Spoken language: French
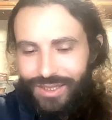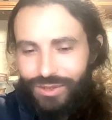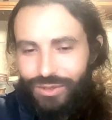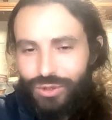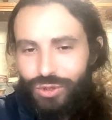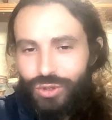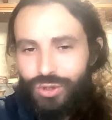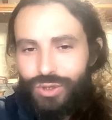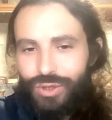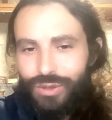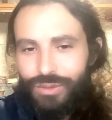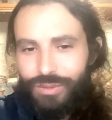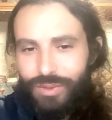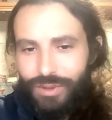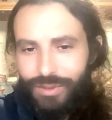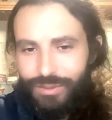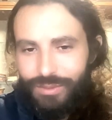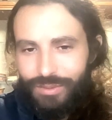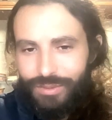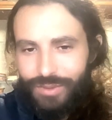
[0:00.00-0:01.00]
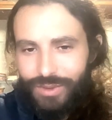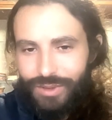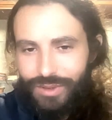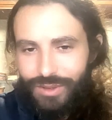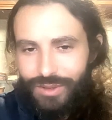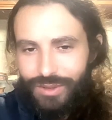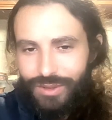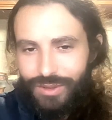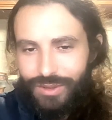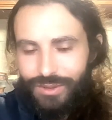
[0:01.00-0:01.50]
Le juste imam.
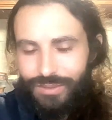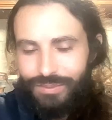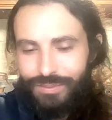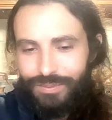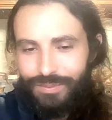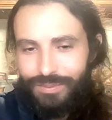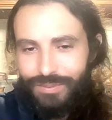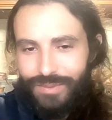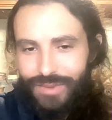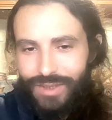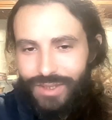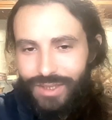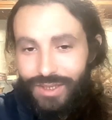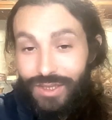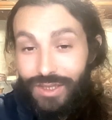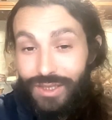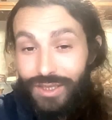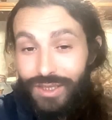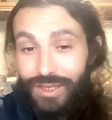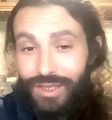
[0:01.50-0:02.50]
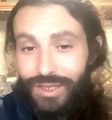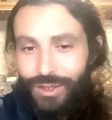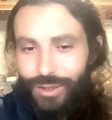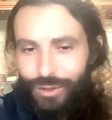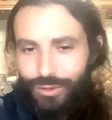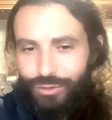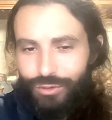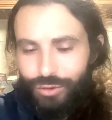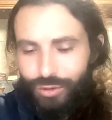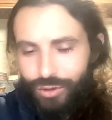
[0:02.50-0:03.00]
Euh,
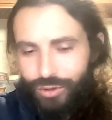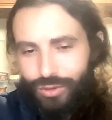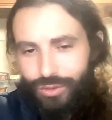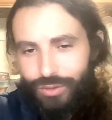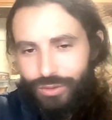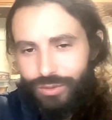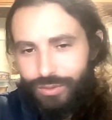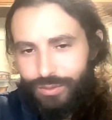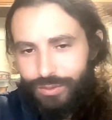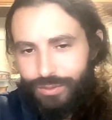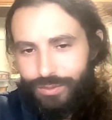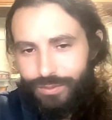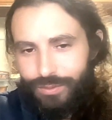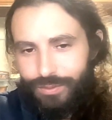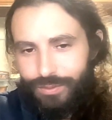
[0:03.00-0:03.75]
euh,